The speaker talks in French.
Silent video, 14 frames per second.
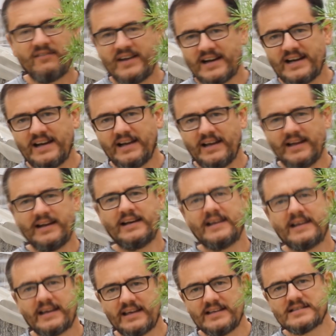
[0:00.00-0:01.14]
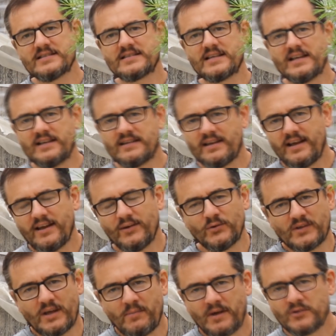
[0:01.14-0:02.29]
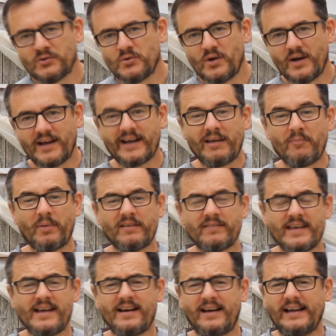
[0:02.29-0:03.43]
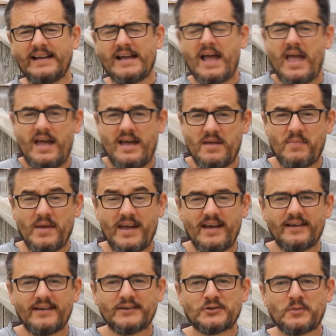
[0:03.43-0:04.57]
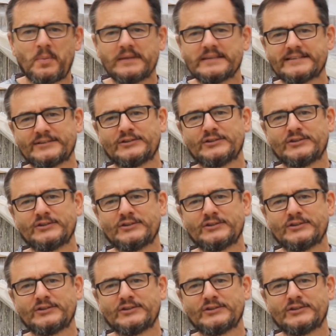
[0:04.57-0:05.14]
avec les, crises sanitaires, notamment dues à la grippe aviaire, eh ben, euh, je pense